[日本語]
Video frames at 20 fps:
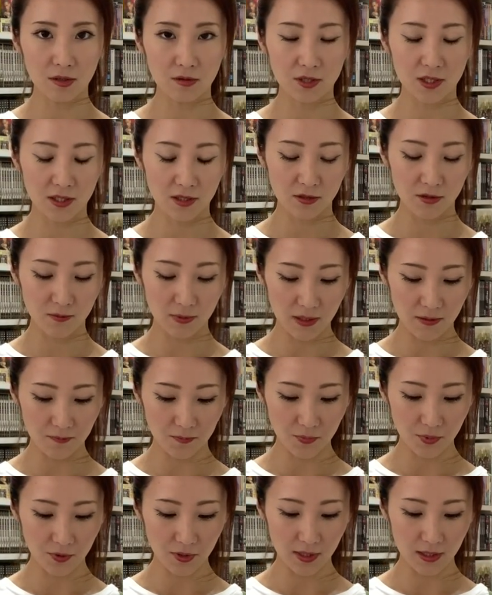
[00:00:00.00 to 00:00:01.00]
の
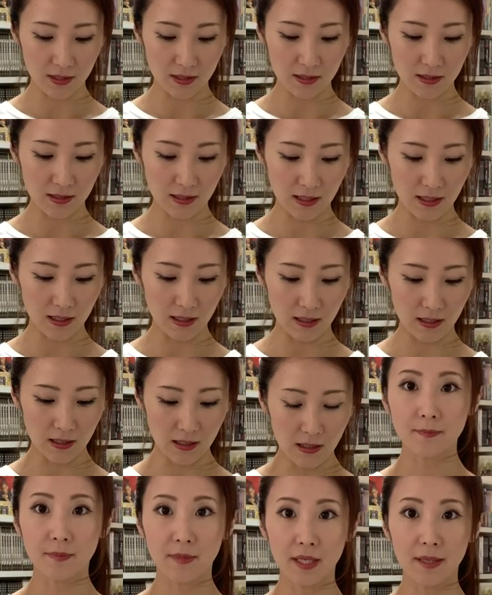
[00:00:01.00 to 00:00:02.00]
シルバーっぽいやつが
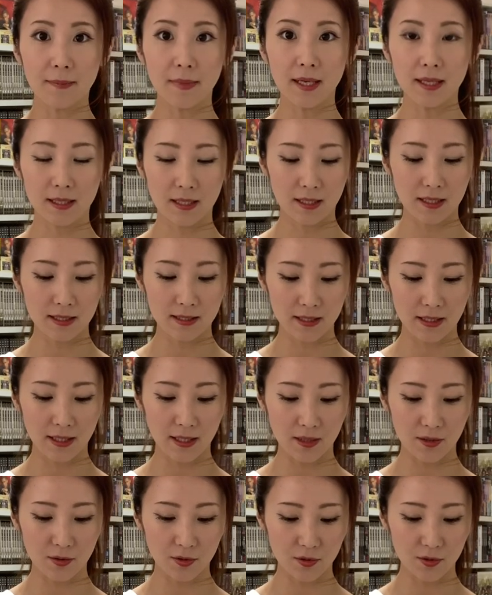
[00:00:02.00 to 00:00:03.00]

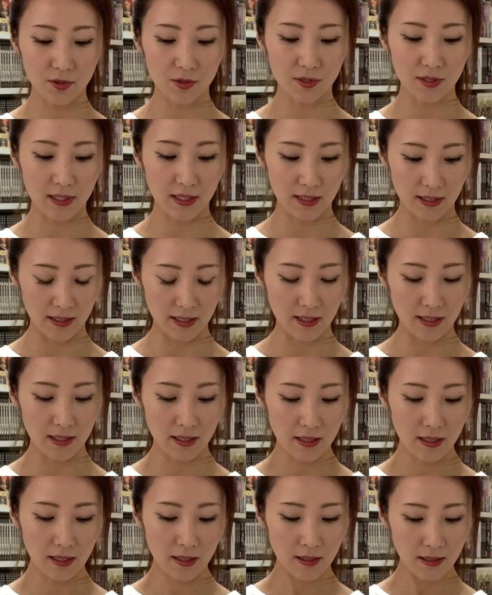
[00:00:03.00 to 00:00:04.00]
27,143円
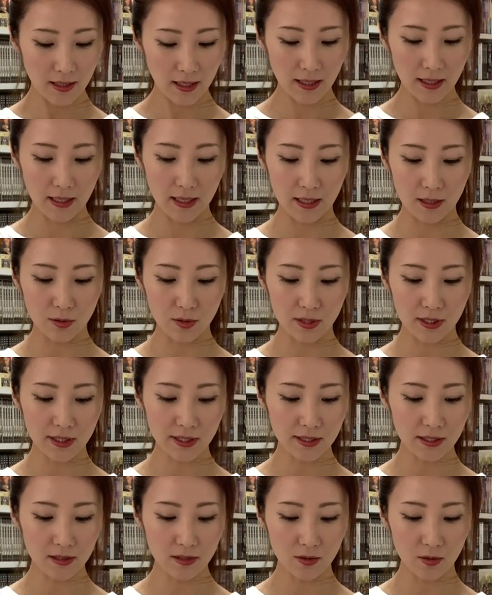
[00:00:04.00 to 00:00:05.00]
で、えっと、寝
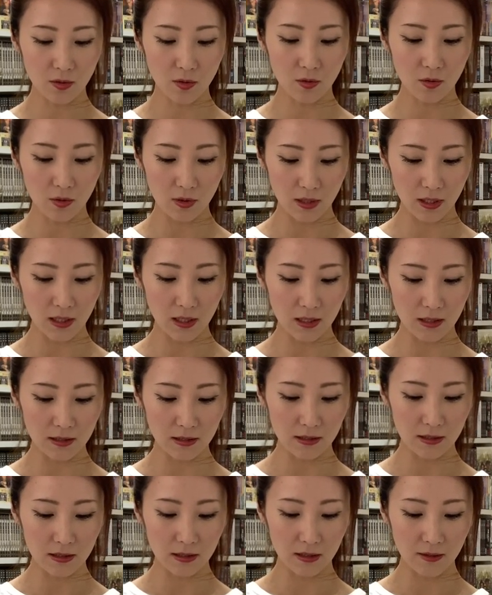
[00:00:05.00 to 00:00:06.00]
室の方が
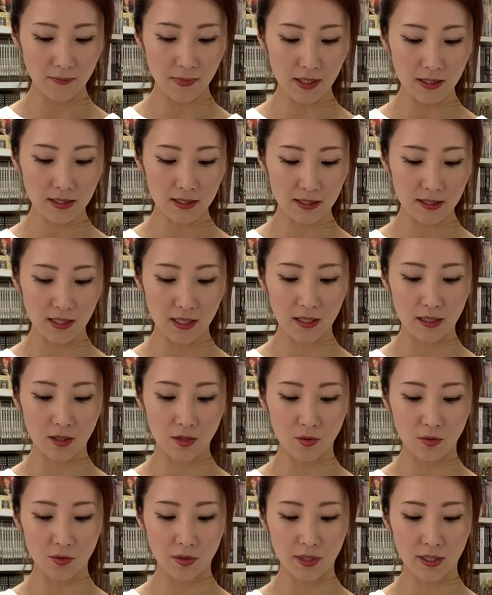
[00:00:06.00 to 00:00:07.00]

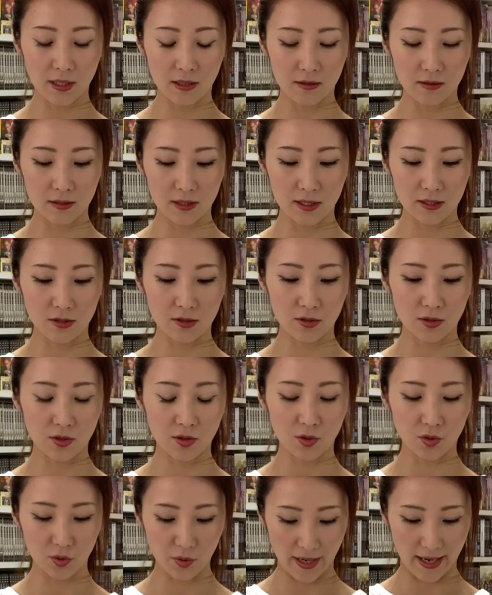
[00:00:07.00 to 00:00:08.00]

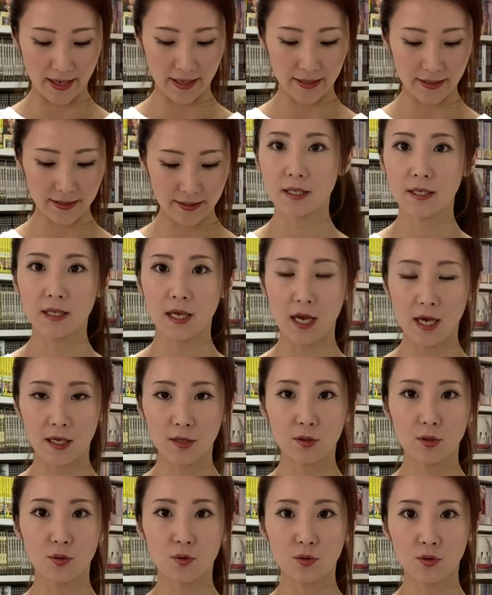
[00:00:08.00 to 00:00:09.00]
21,429円は
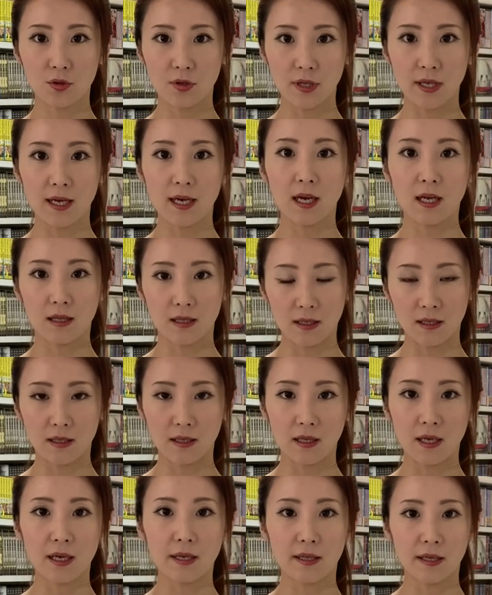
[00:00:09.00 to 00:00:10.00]
いということでカーテン
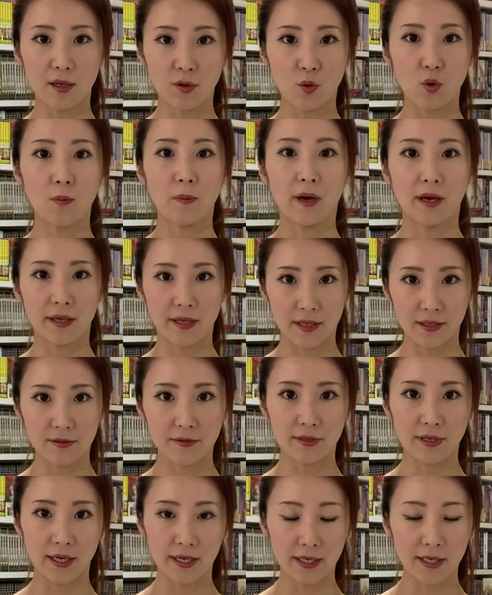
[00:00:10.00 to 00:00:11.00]
でだいたい5万円
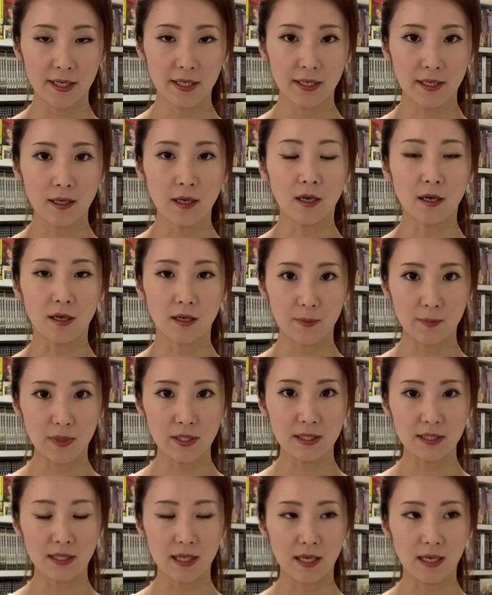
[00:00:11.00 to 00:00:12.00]
ぐらいかかり
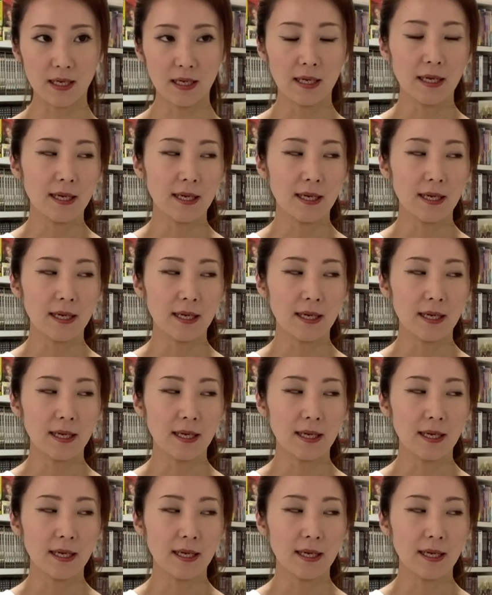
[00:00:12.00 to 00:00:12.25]
ました